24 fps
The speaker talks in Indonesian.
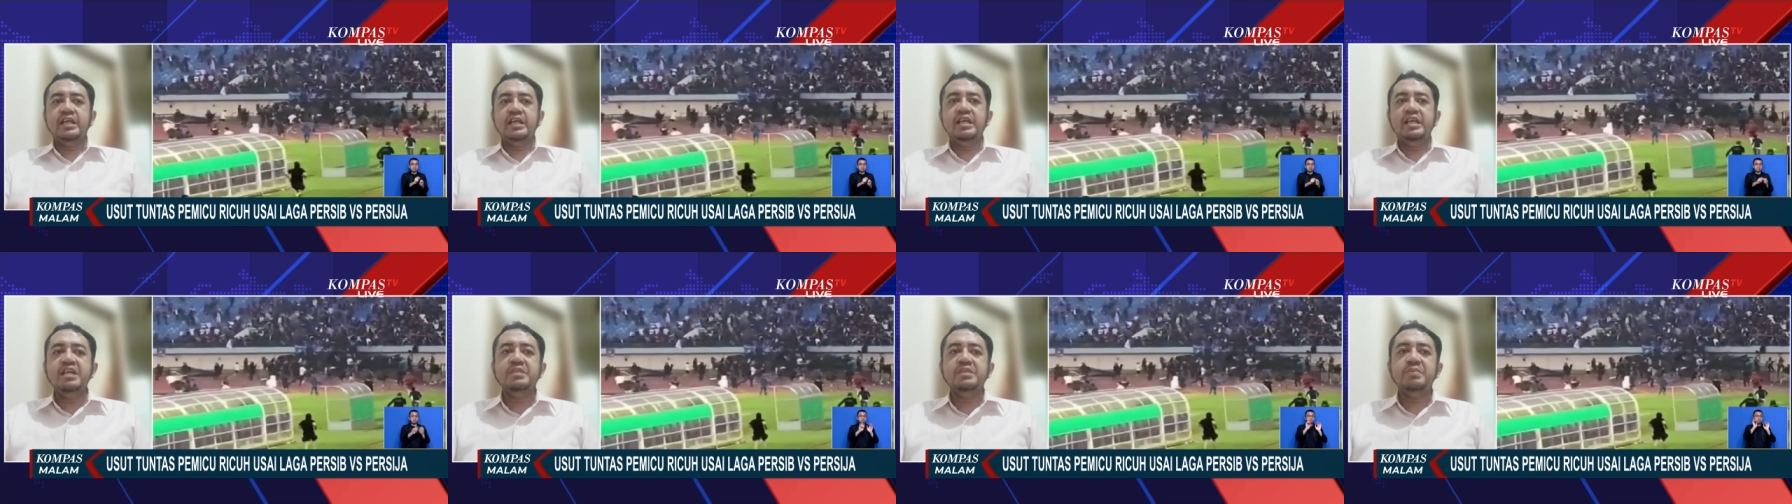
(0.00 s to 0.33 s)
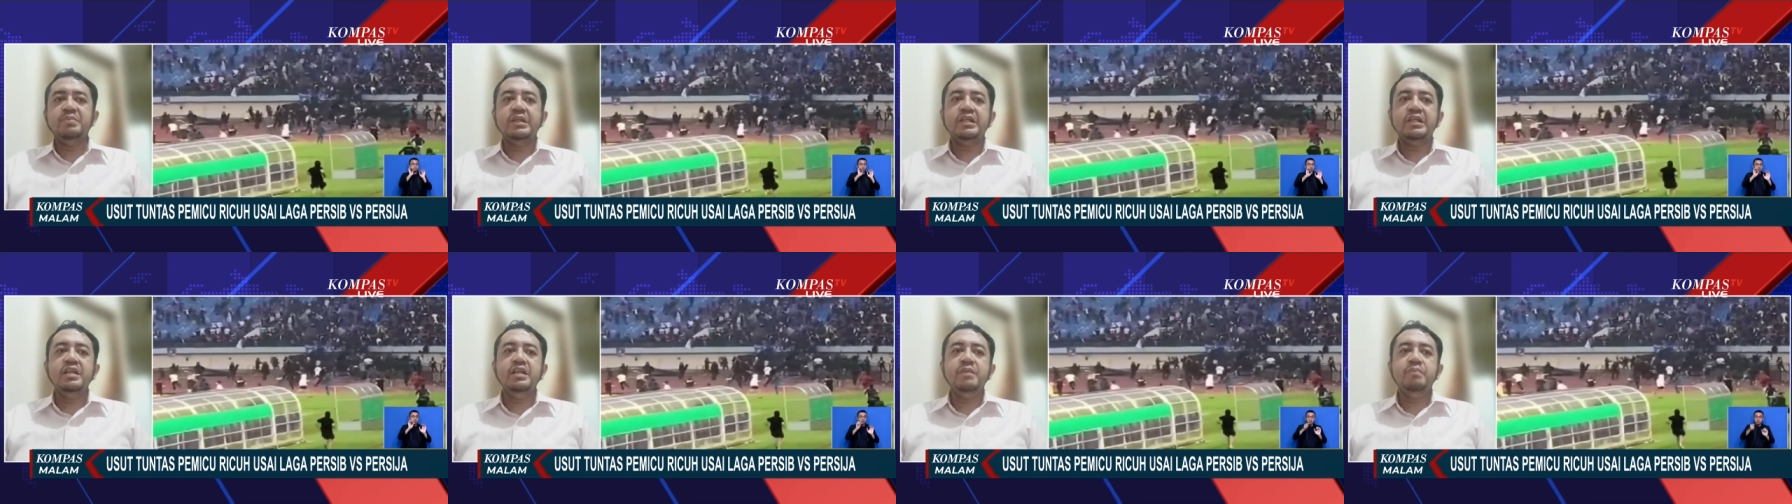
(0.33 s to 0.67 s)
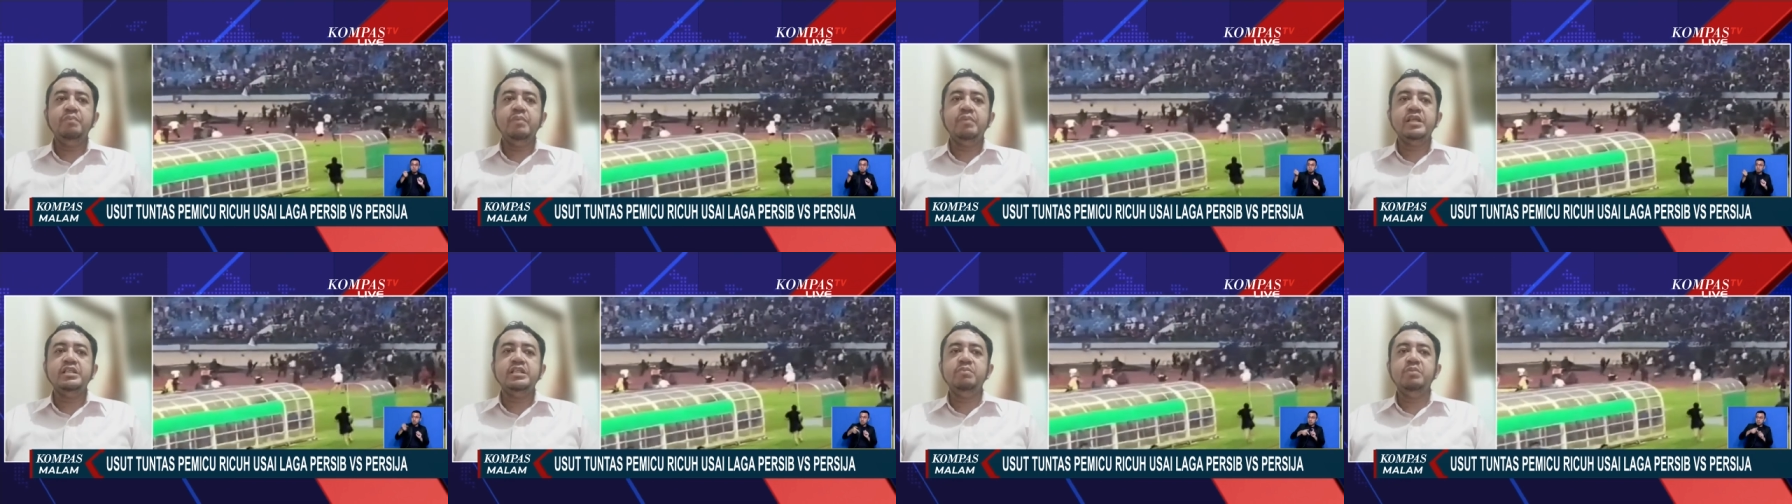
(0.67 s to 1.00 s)
kejadian seperti
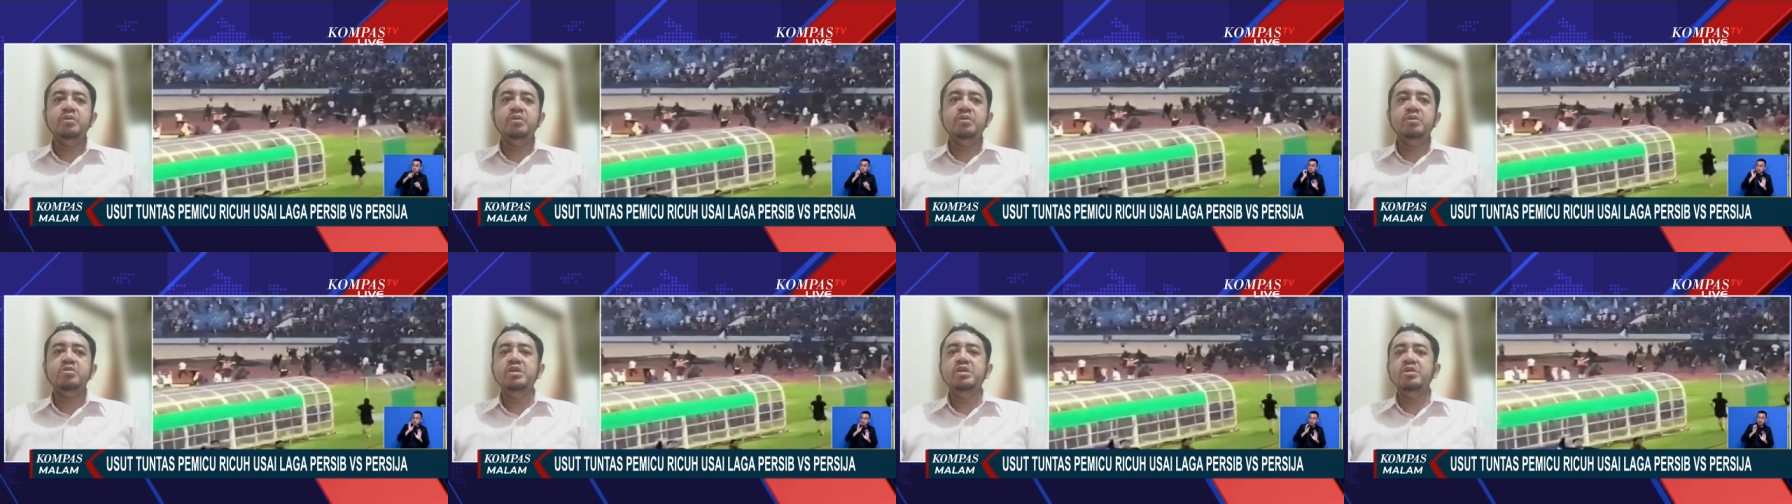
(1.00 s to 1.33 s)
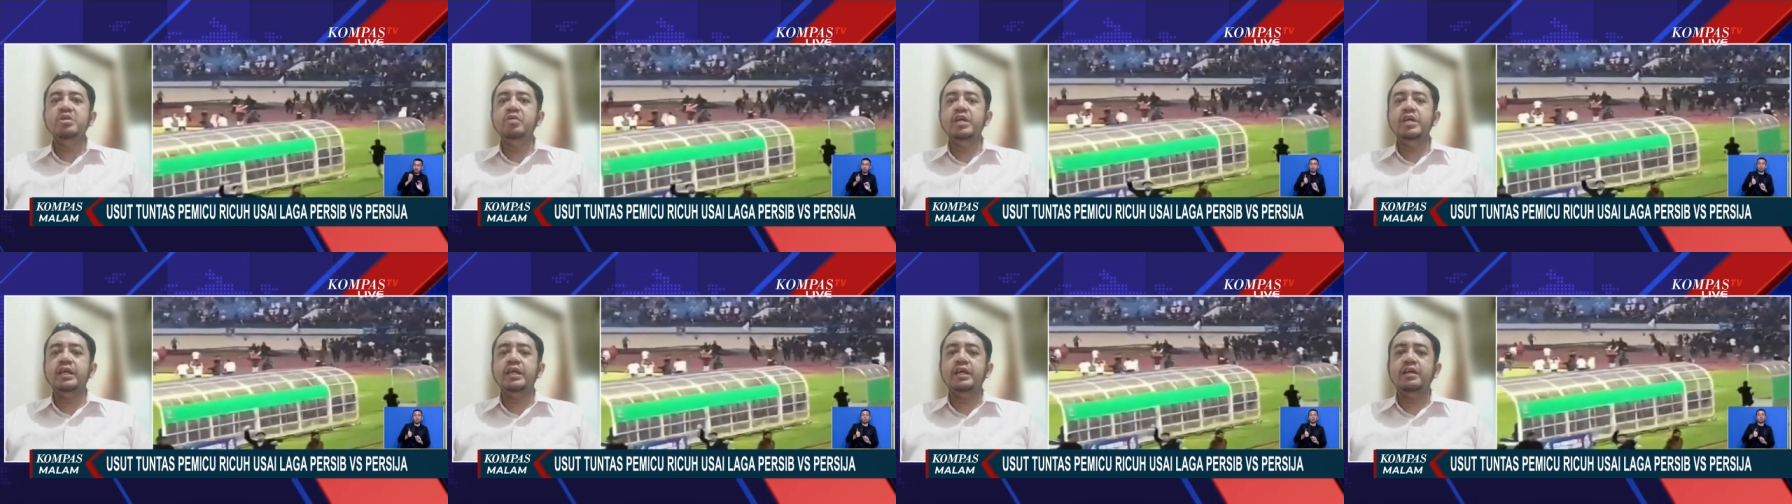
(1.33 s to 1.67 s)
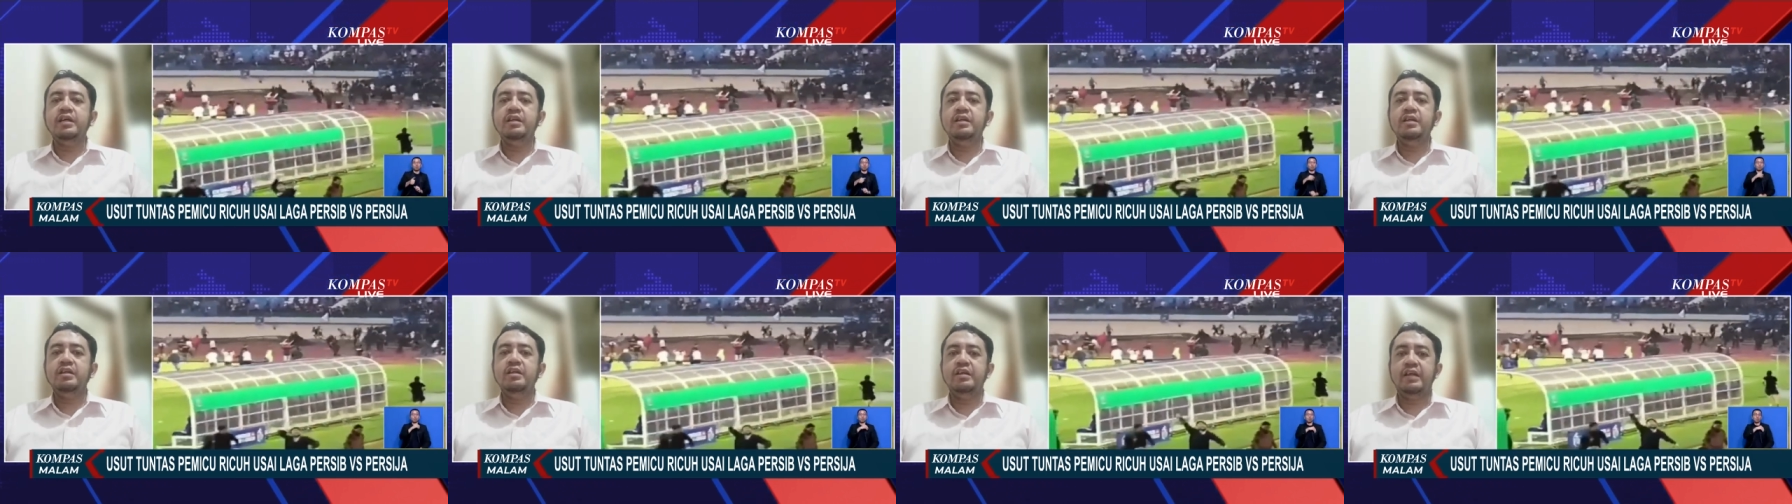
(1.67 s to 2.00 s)
ini Persib terus dirugikan
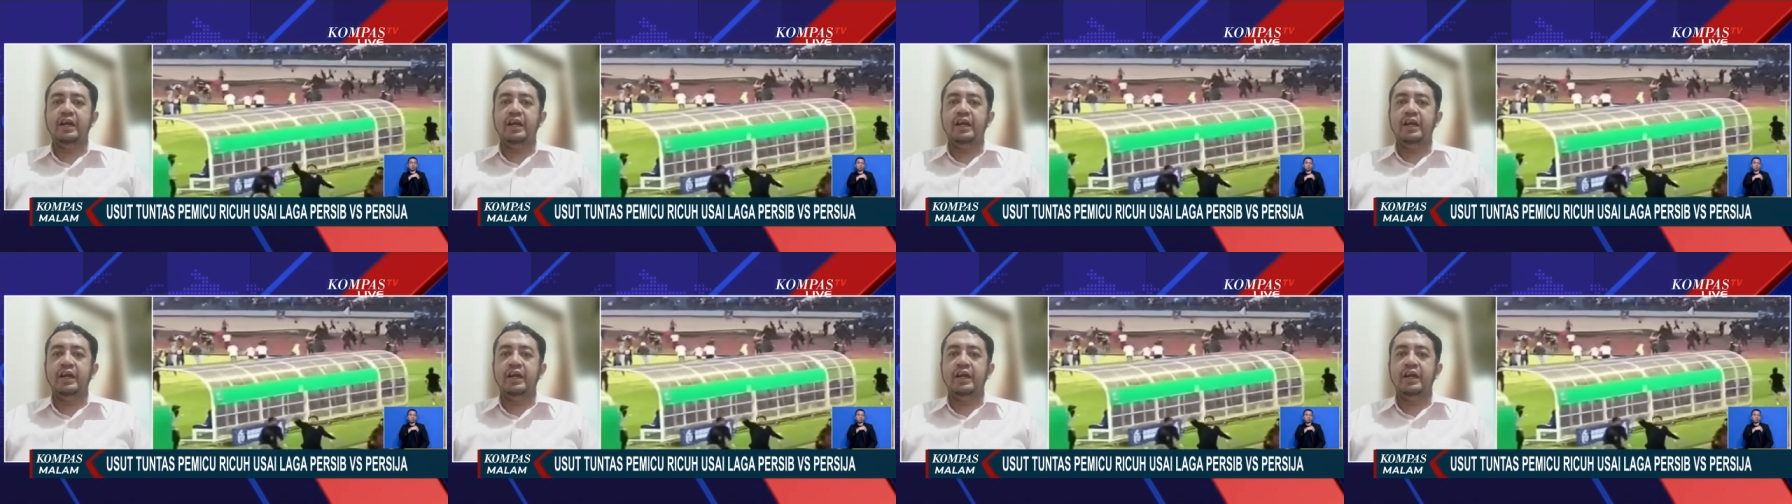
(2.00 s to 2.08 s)
nih,